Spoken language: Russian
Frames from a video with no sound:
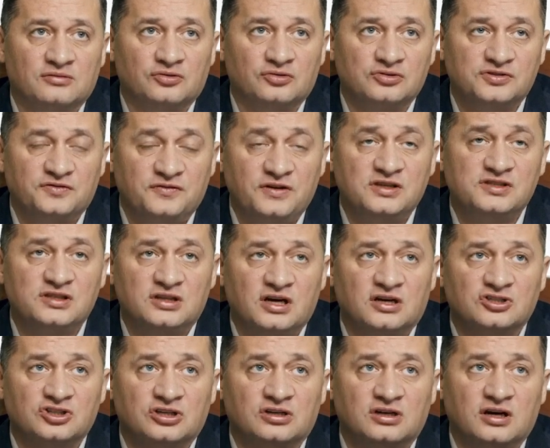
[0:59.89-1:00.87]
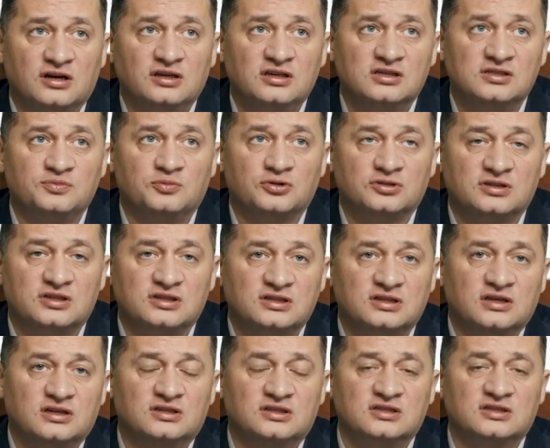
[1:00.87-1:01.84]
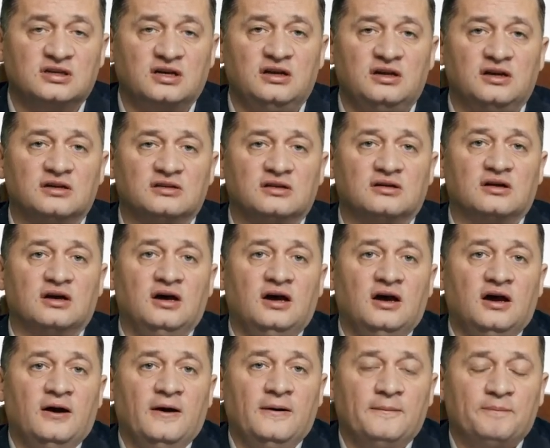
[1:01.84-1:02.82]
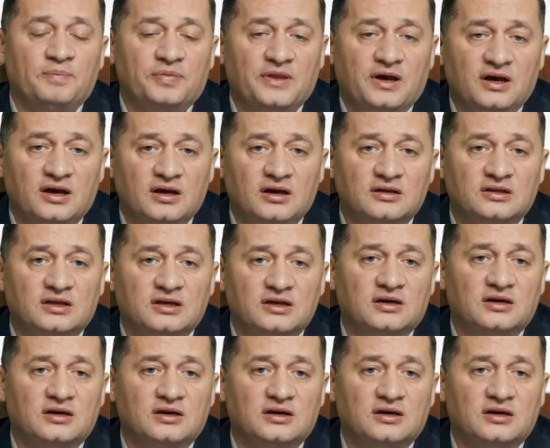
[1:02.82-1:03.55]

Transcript: То есть весь наш организм он состоит из клеток это,